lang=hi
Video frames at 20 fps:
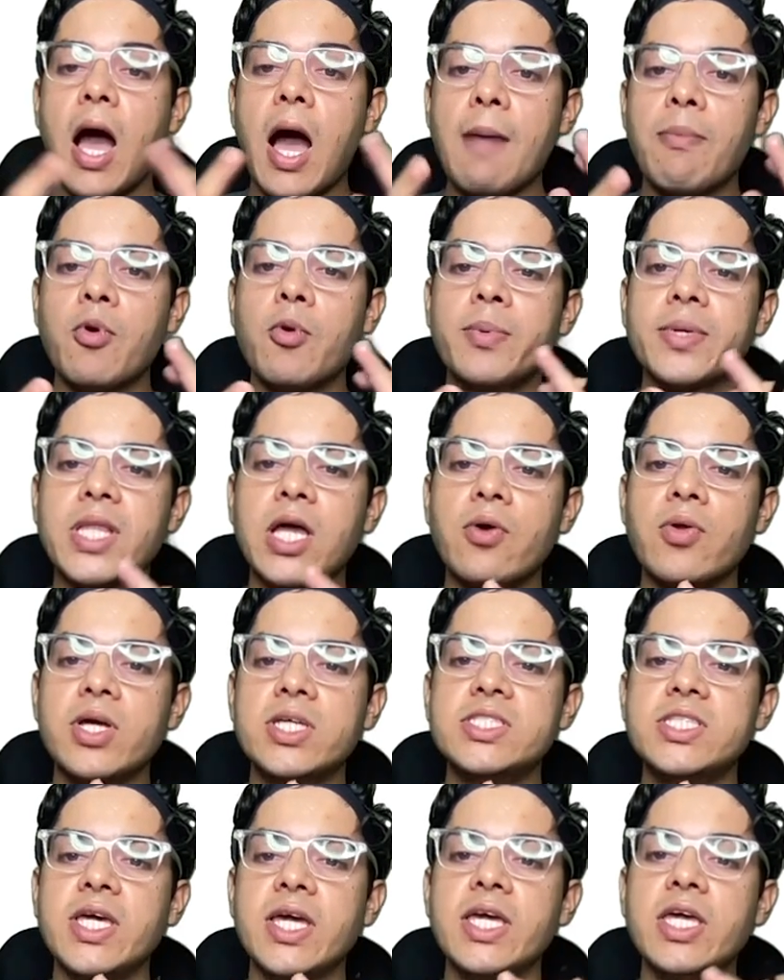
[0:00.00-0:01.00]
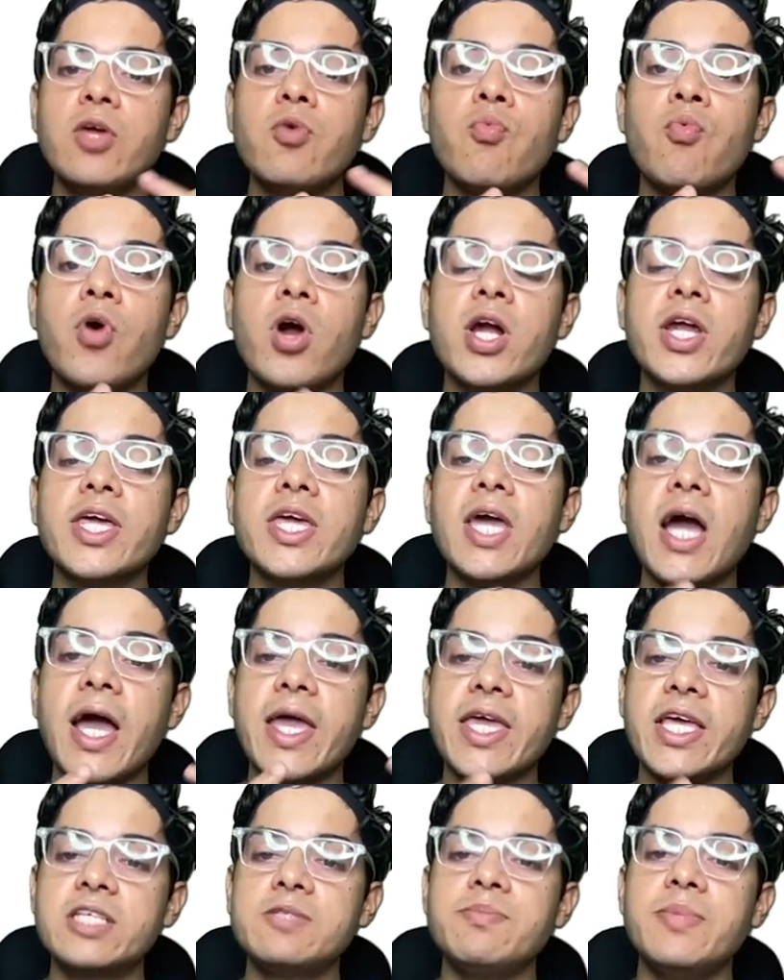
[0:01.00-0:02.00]
आपको पता होना चाहिए कि वर्ल्ड की
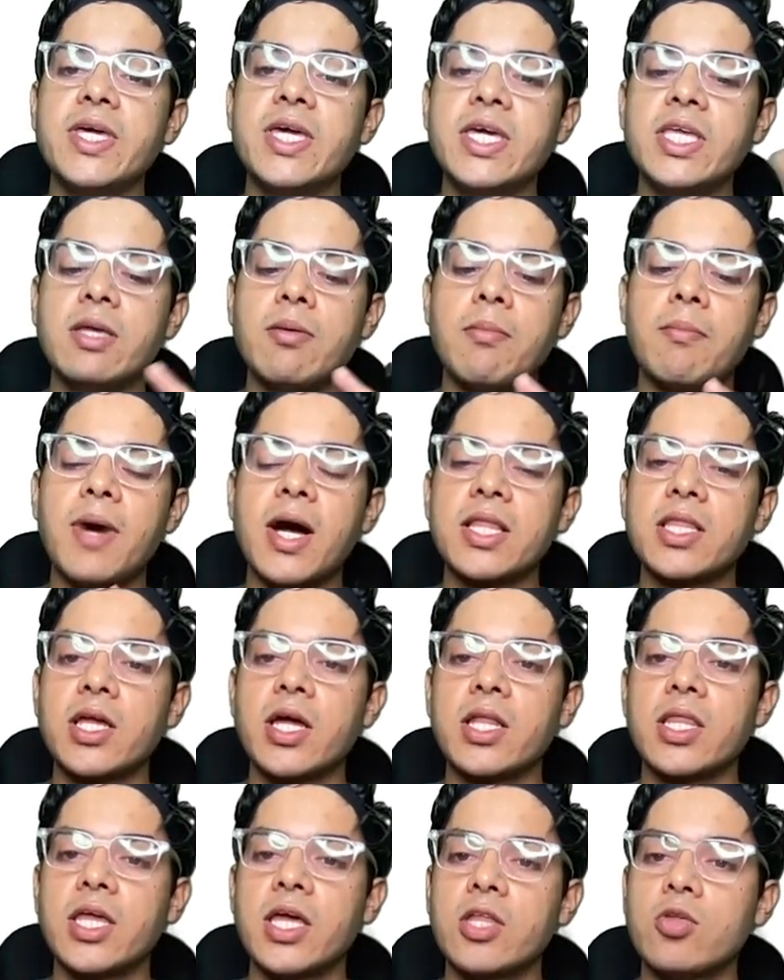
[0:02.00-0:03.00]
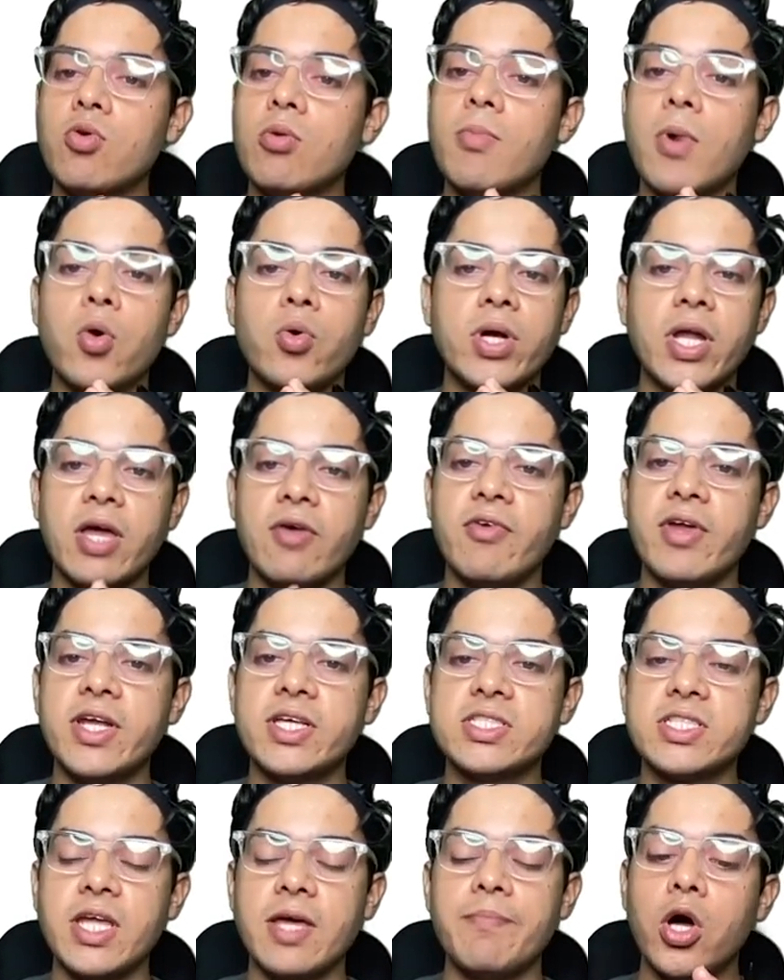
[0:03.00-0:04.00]
हाईएस्ट पीक की जब हम बात करते हैं तो वो माउंट
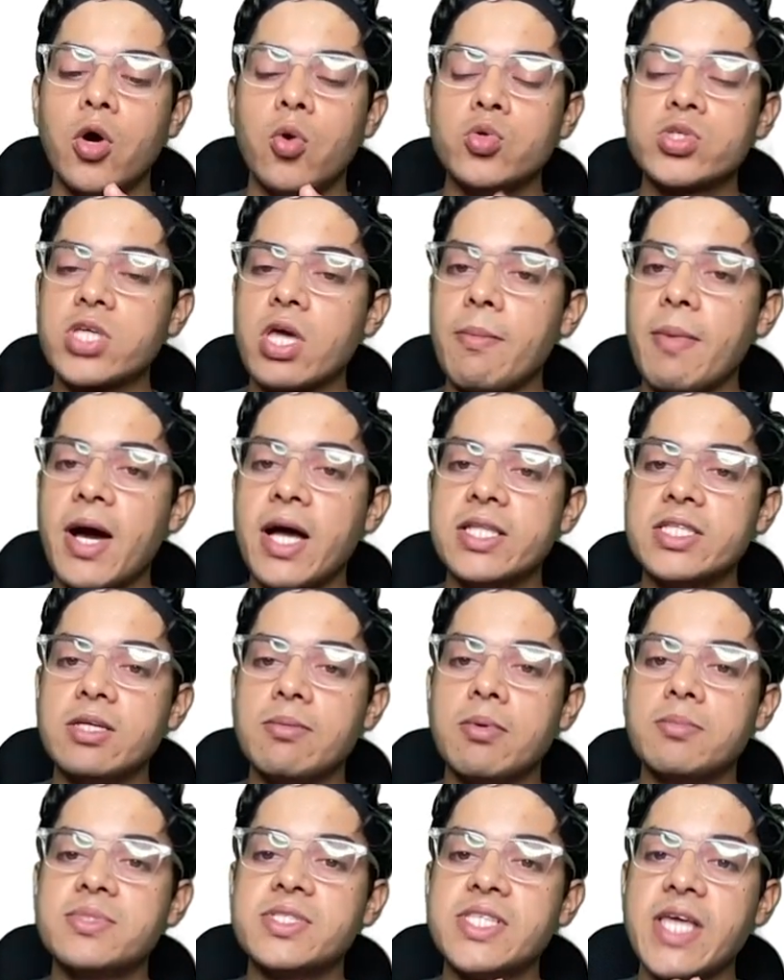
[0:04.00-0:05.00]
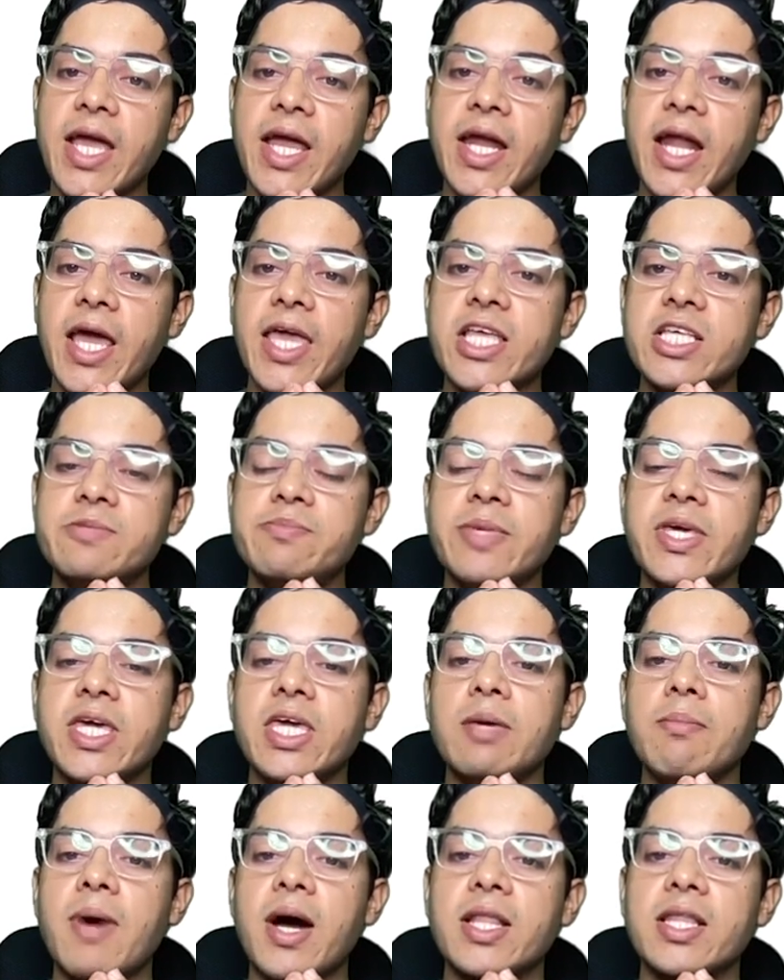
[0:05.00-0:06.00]
एवरेस्ट है उसके बाद जब हम सेकंड हाईएस्ट पीक
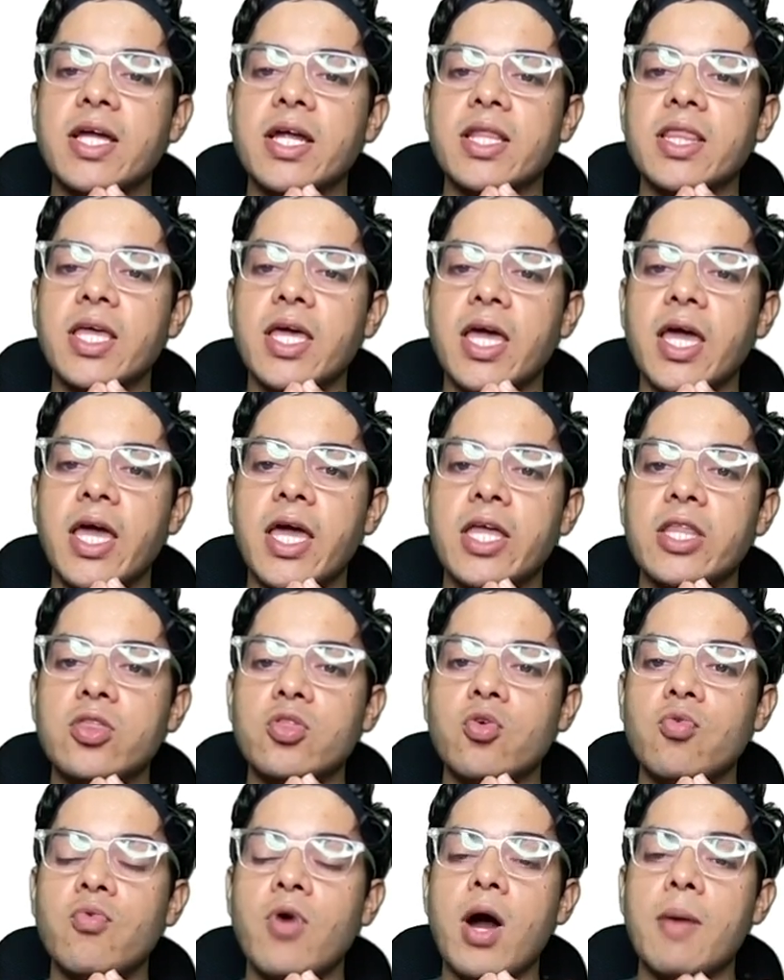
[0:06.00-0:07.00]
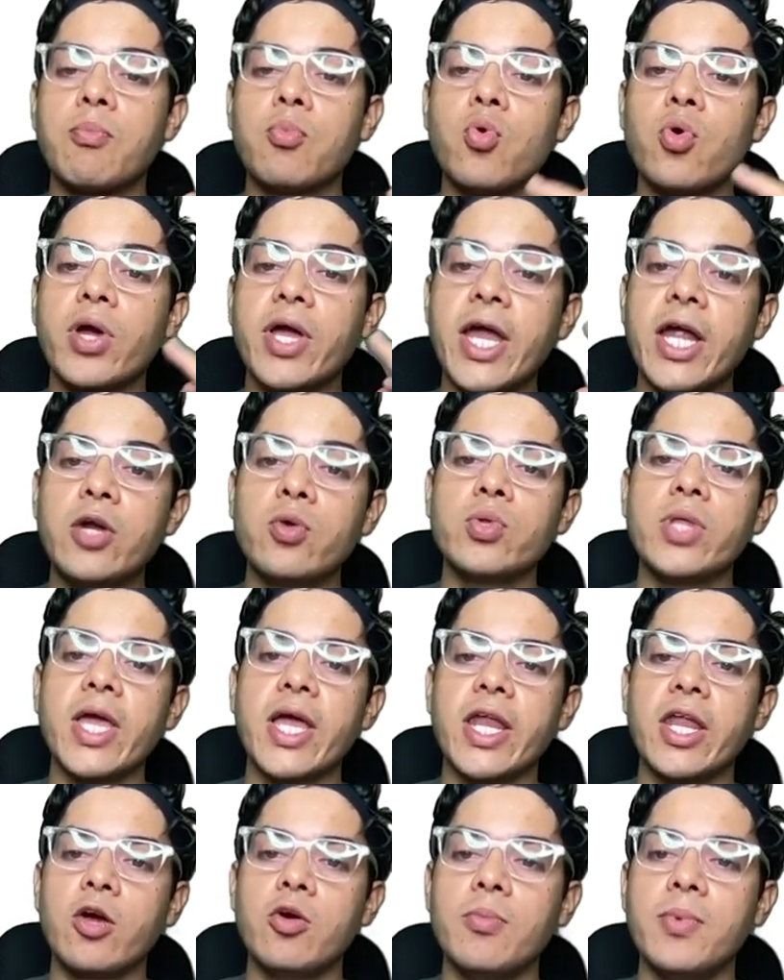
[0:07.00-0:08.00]
की बात करते हैं तो वो आपको केटू
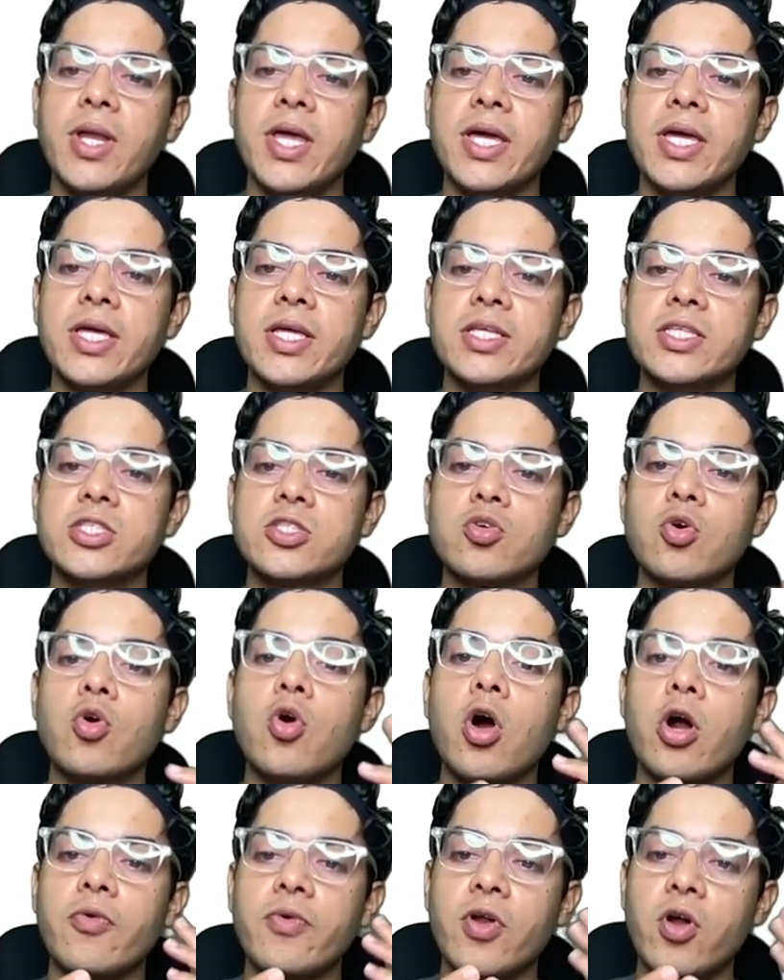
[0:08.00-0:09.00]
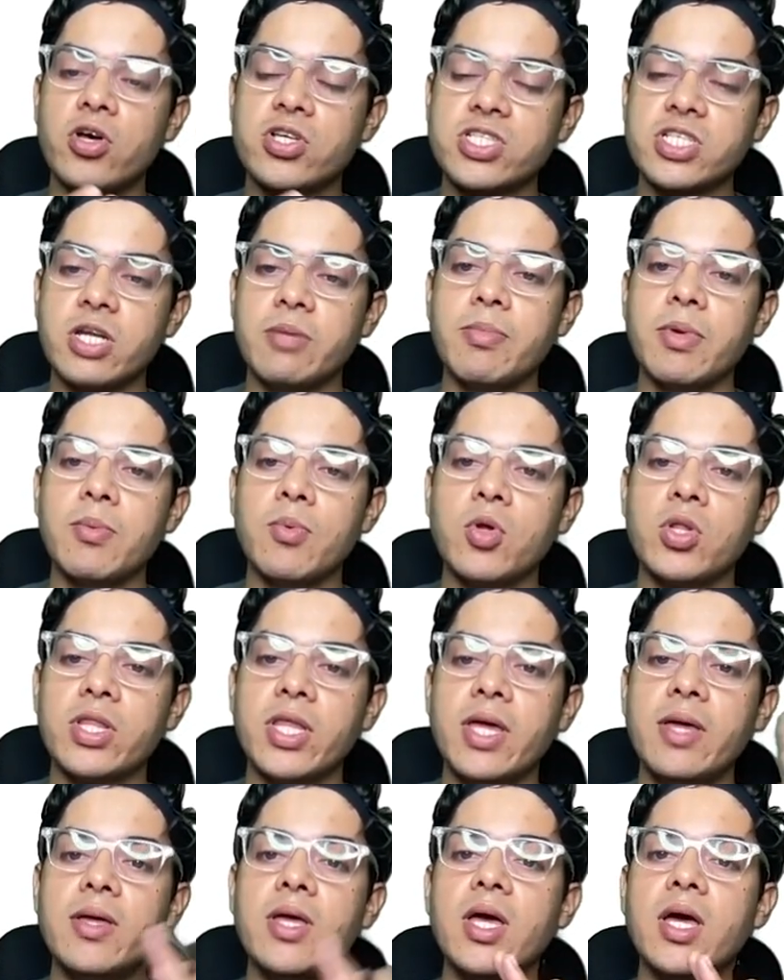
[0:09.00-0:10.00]
देखने को मिलेगी जिसको गॉडविन ऑस्टन भी
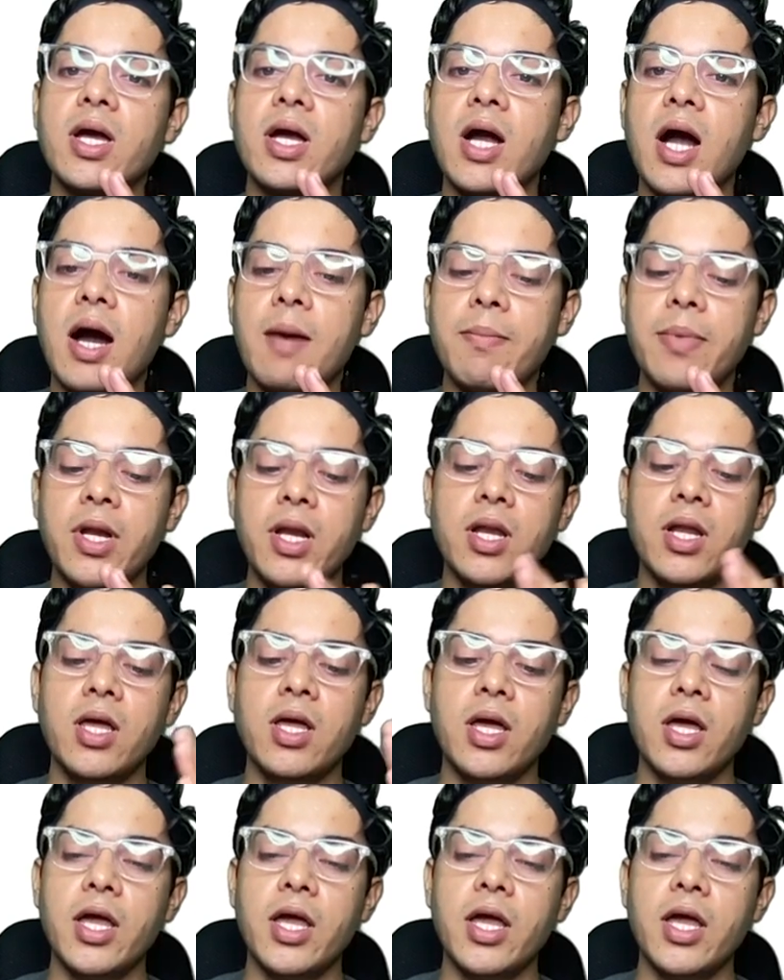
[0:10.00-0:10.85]
बोलते हैं कहां पर